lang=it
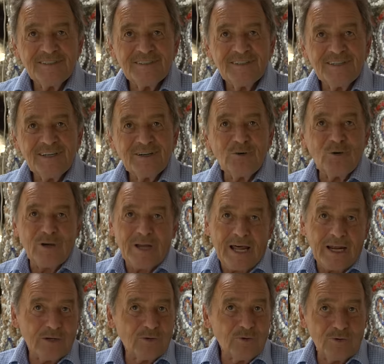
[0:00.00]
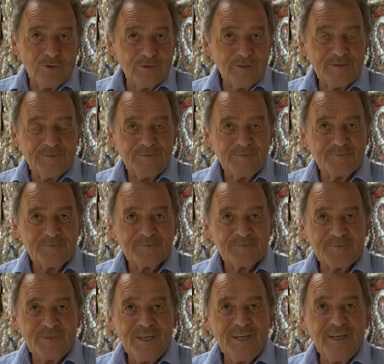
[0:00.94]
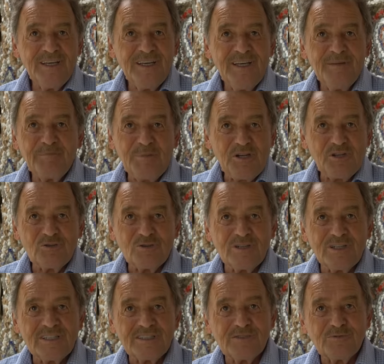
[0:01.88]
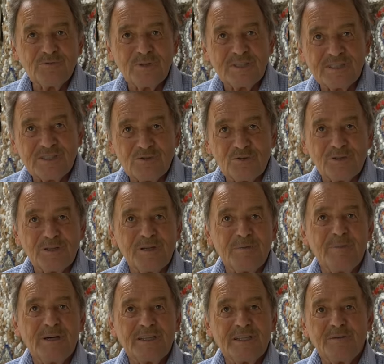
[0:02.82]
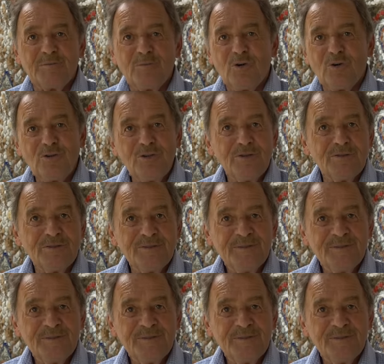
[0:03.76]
Ah, Con l'alcol. E peggiora la situazione del matrimonio.